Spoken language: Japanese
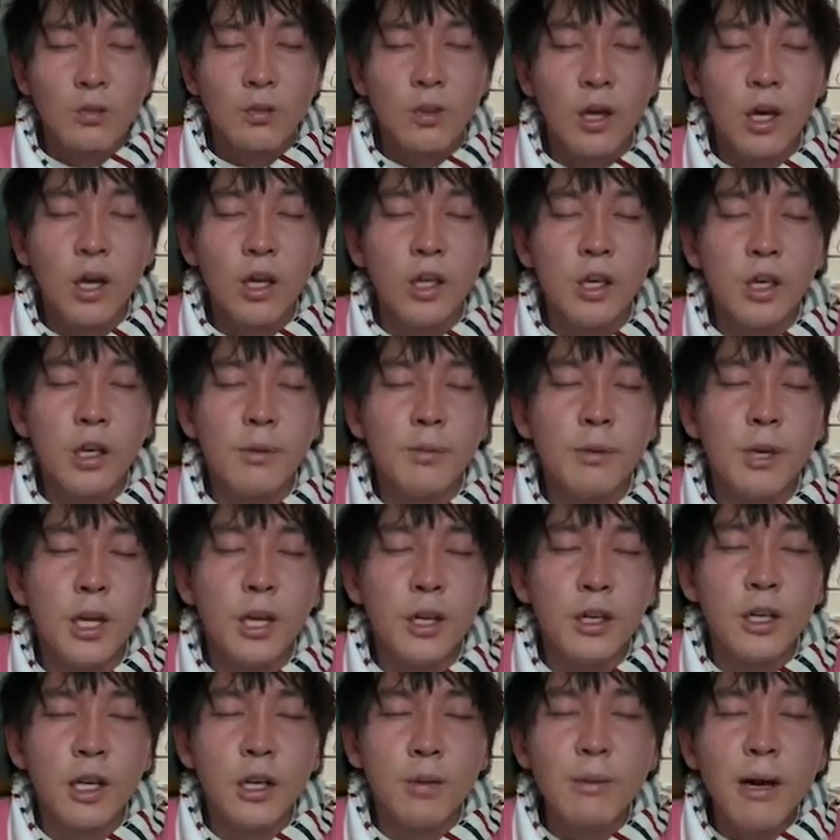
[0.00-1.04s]

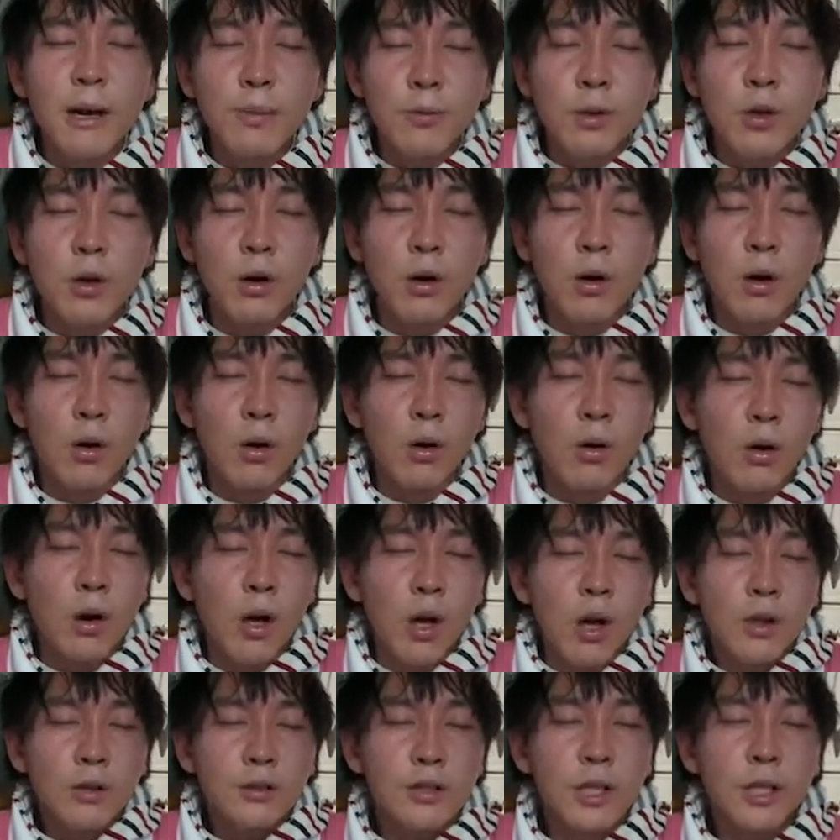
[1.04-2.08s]

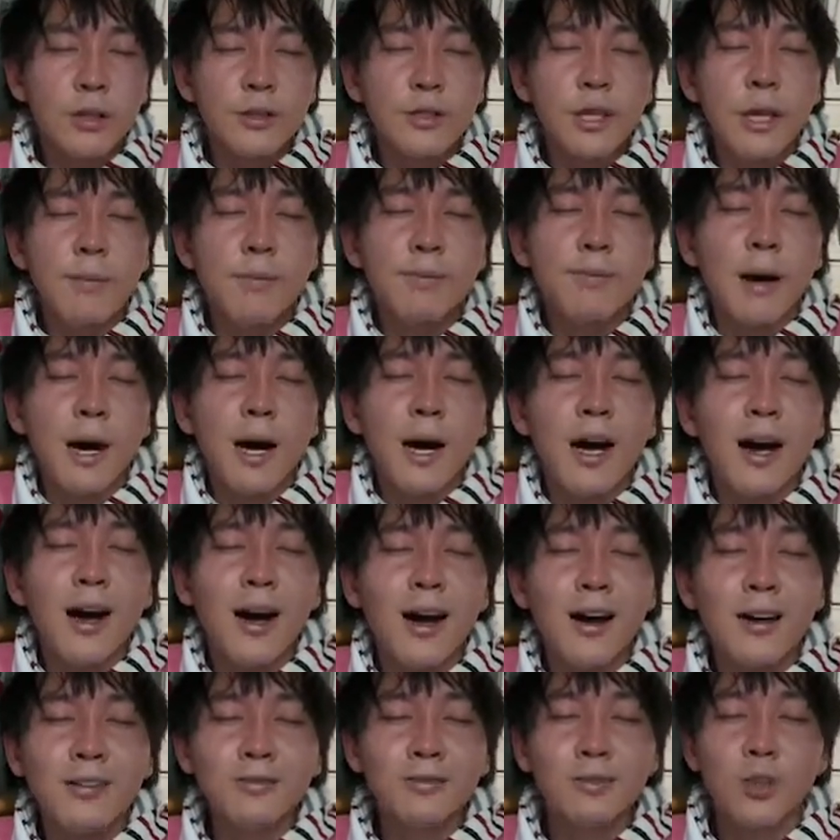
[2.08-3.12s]
ラルベルマコ、
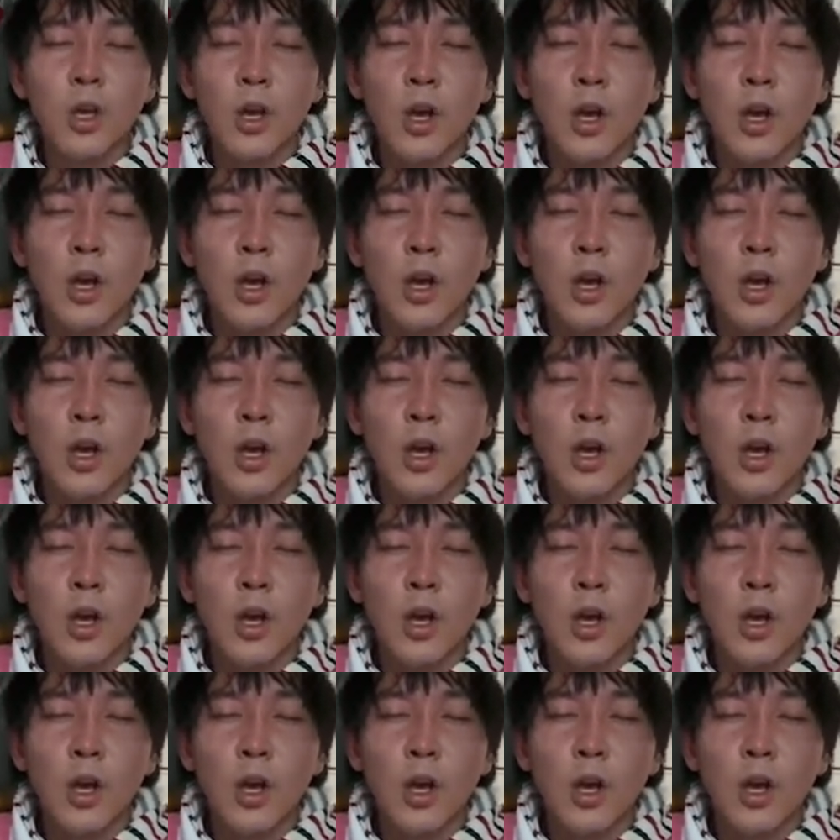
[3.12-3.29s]
セテンバー、